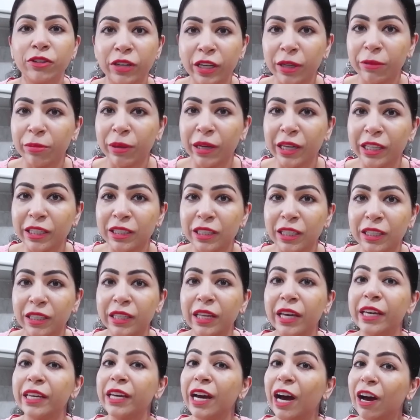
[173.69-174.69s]
ड्रिंक में ले
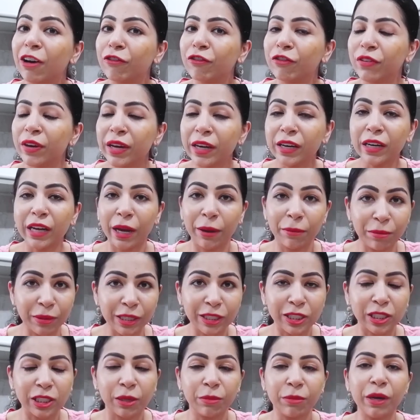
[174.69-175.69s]
सकते हैं या फिर एम
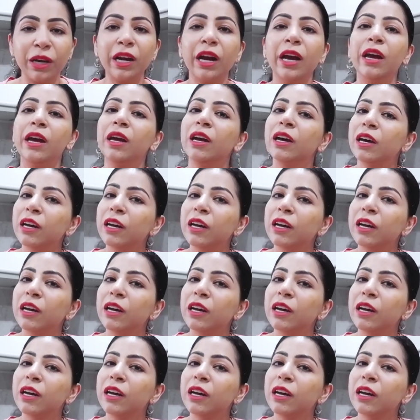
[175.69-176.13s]
स्टमक